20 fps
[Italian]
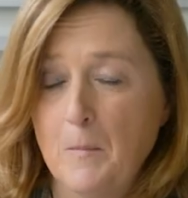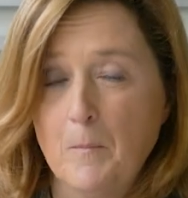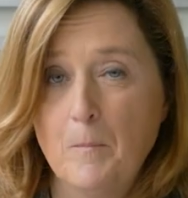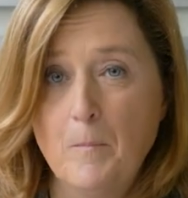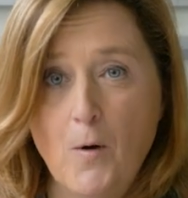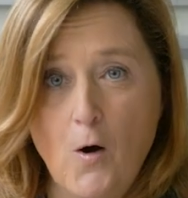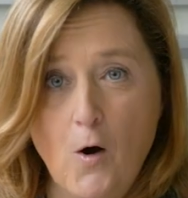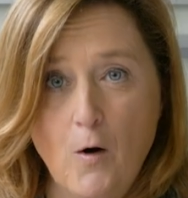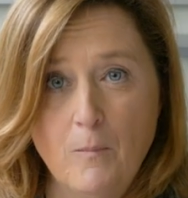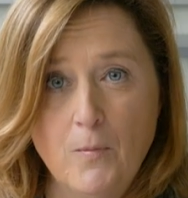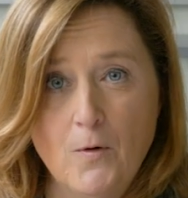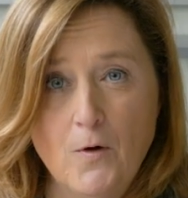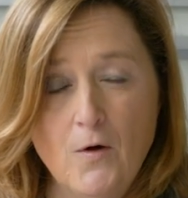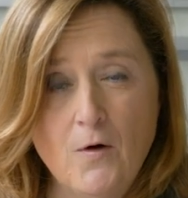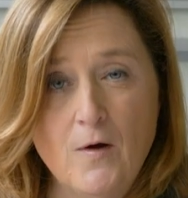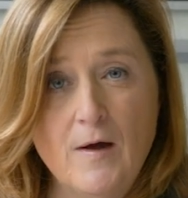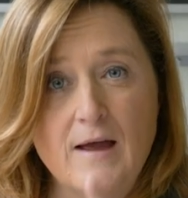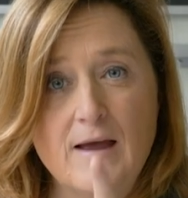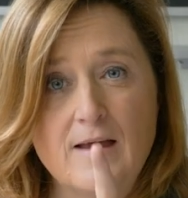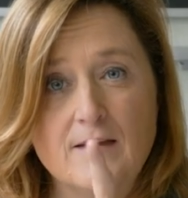
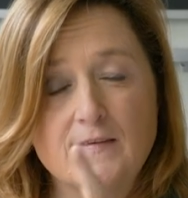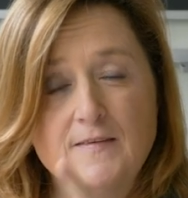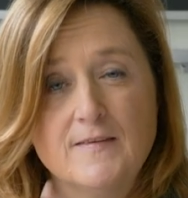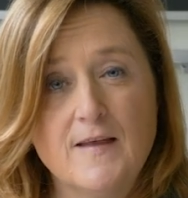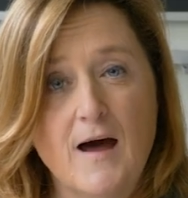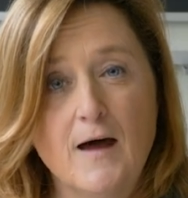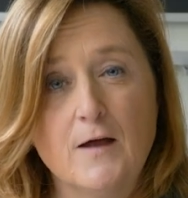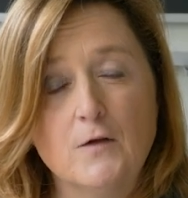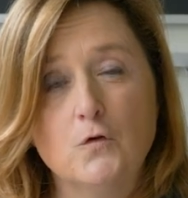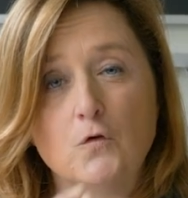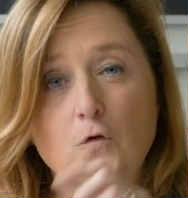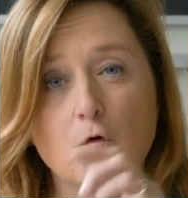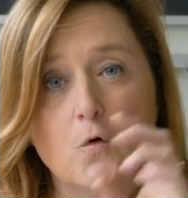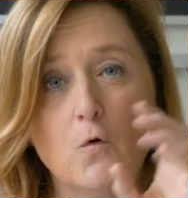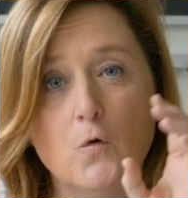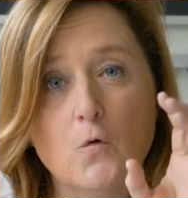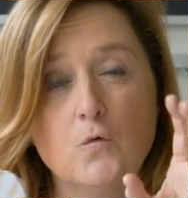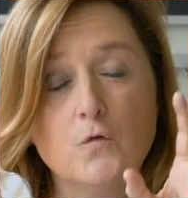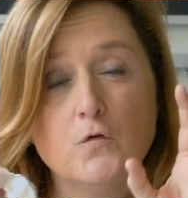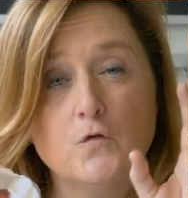Bobo è
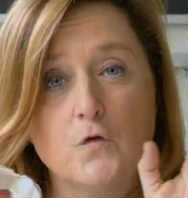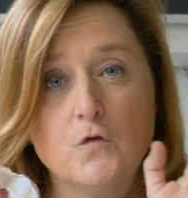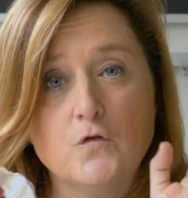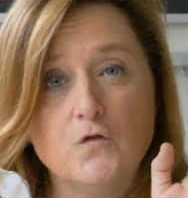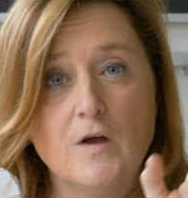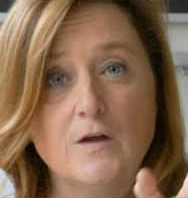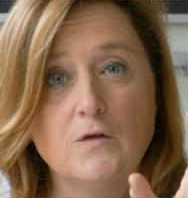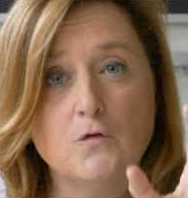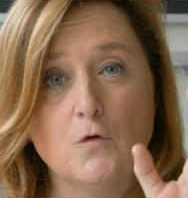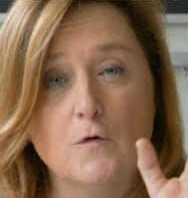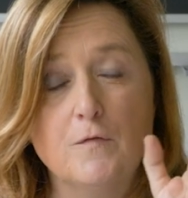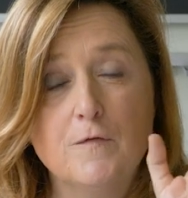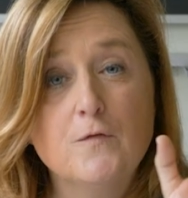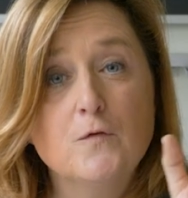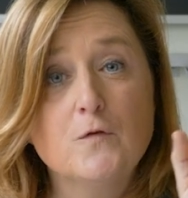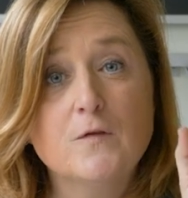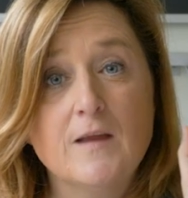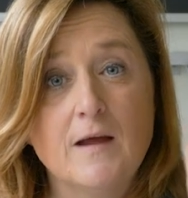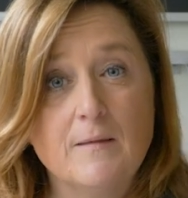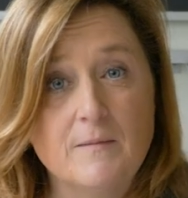stato un soggetto
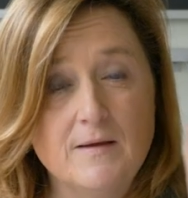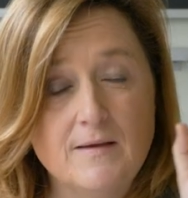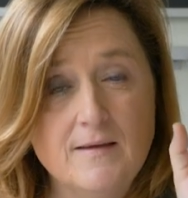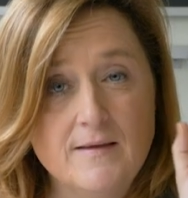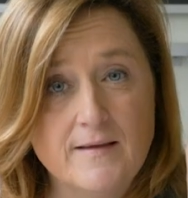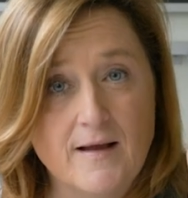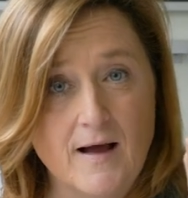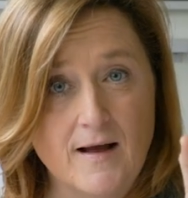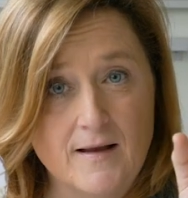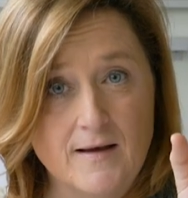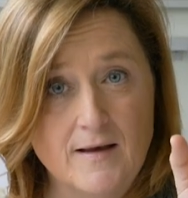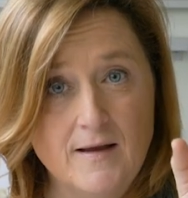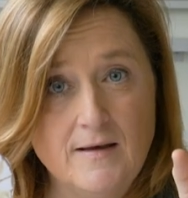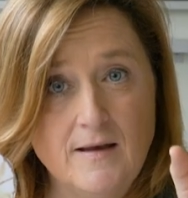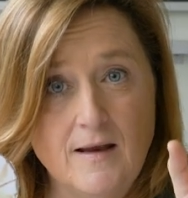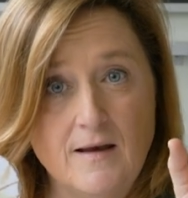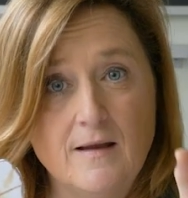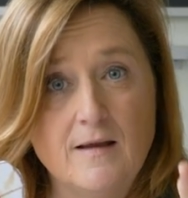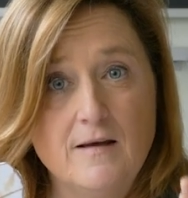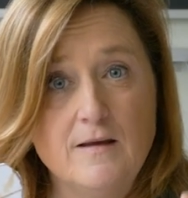fondamentale
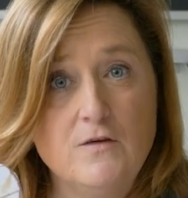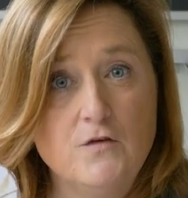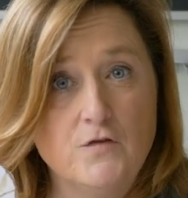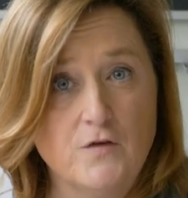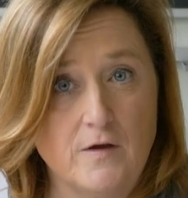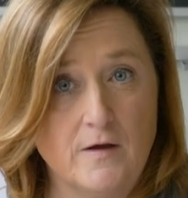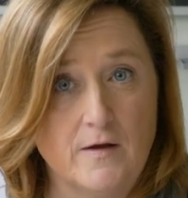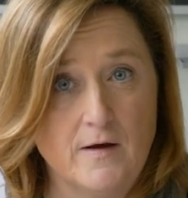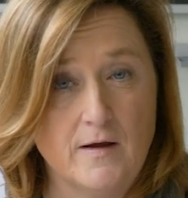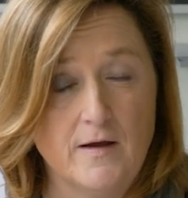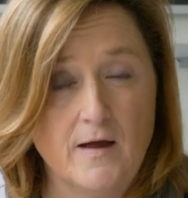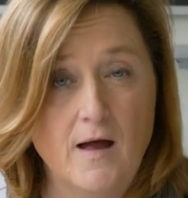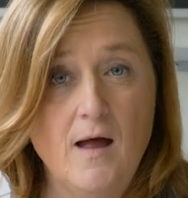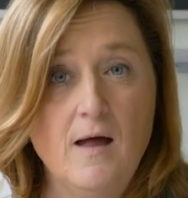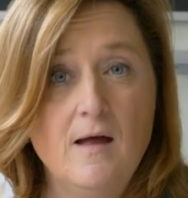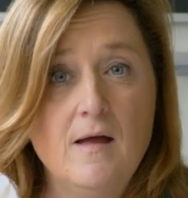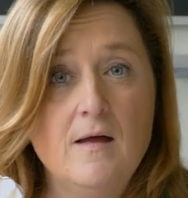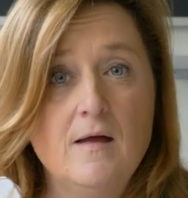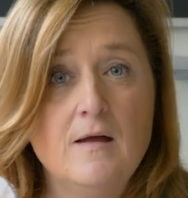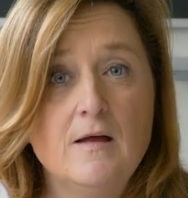nella
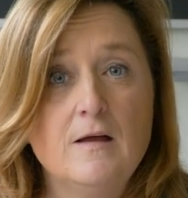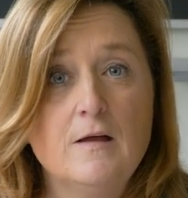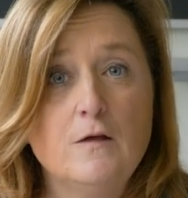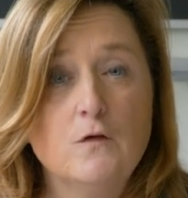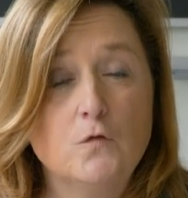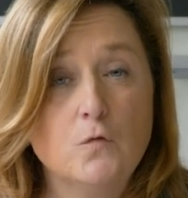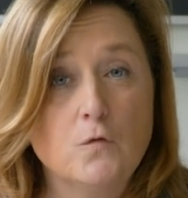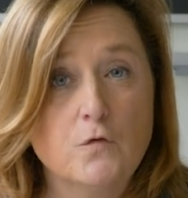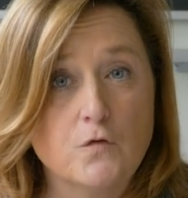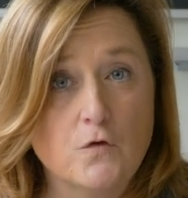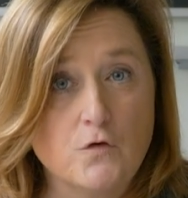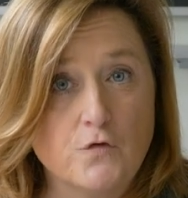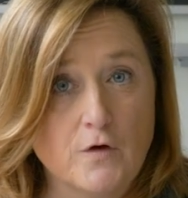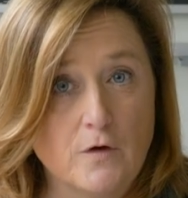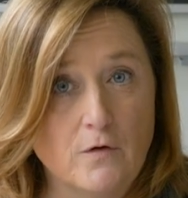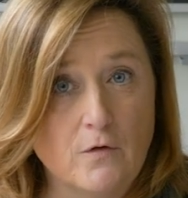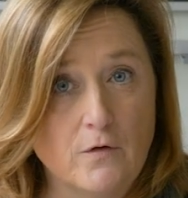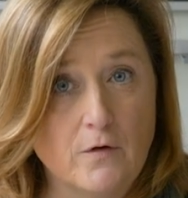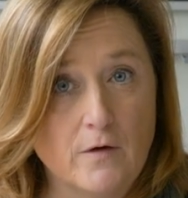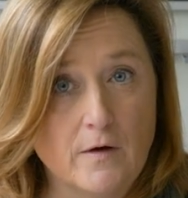ricerca sul
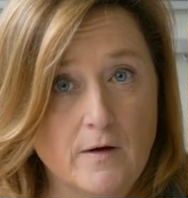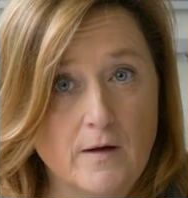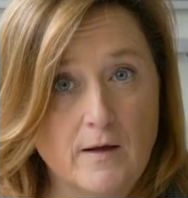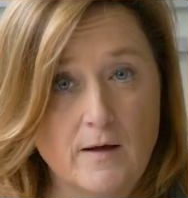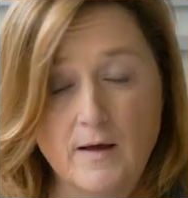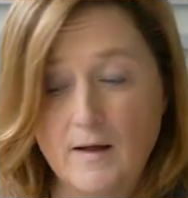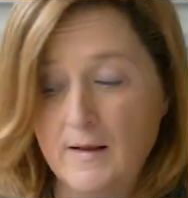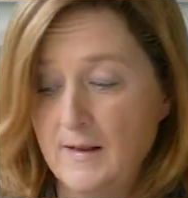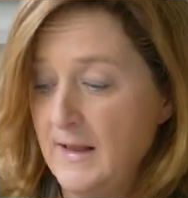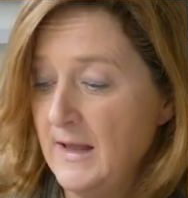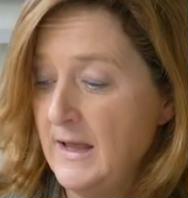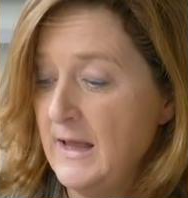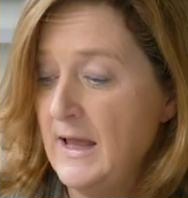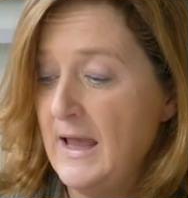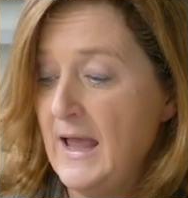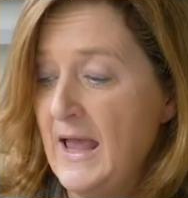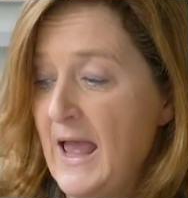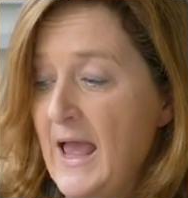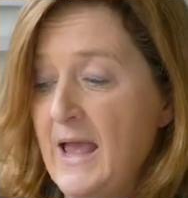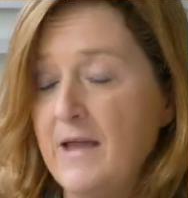social learning.
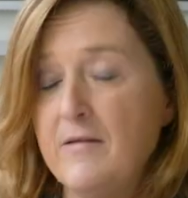È